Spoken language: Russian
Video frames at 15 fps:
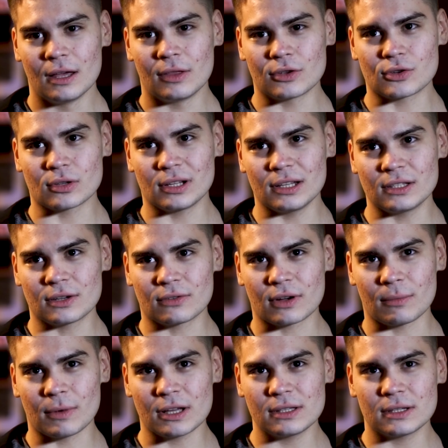Насчет лидера в
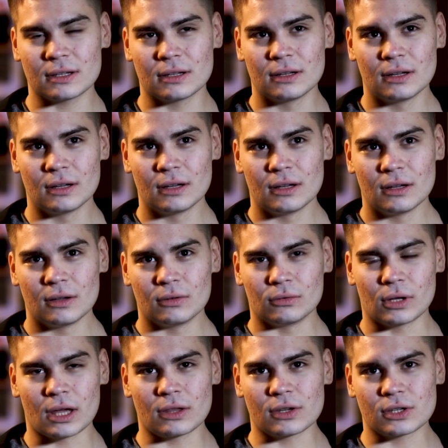команде,
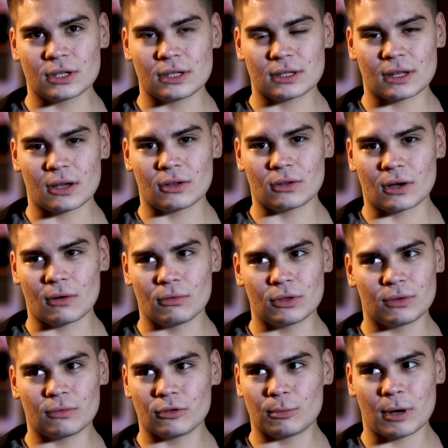ну, я даже не знаю,
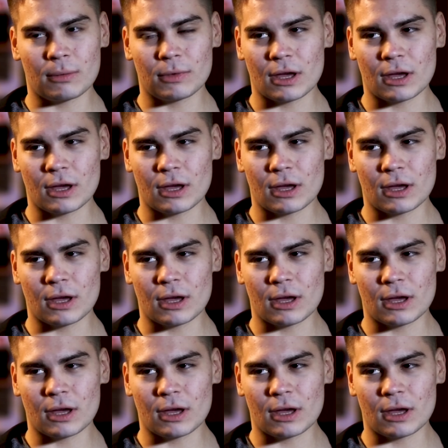кого-то вот прям